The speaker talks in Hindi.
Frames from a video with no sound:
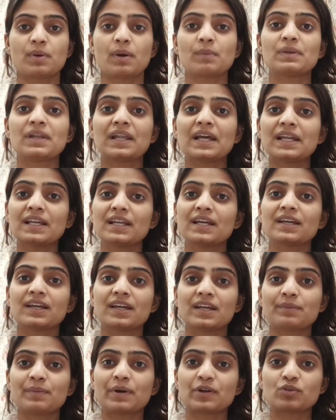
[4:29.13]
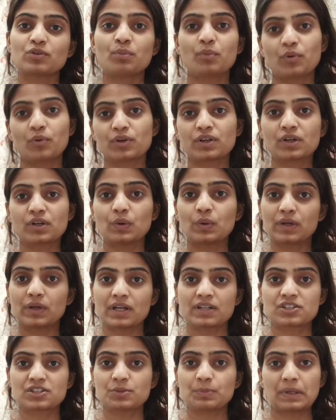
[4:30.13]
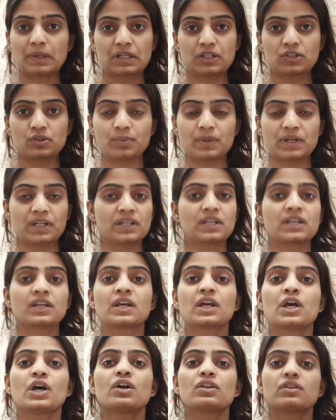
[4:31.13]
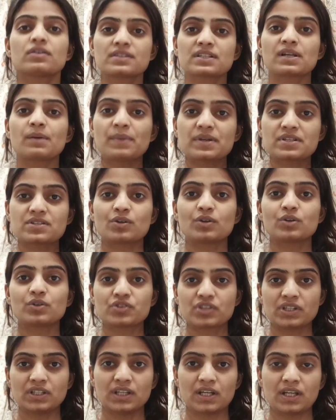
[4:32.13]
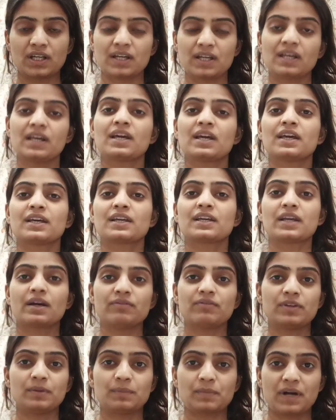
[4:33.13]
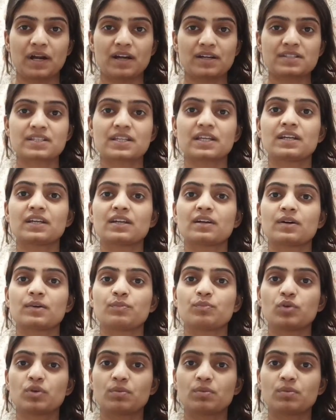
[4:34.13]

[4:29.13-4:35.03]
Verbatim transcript: तो जब हम ले लेंगे एक बार तो बोरिंग हो या अच्छी पढ़नी तो पड़ेगी तो इसका बेस्ट सॉल्यूशन ये है कि आप फ्लिपकार्ट से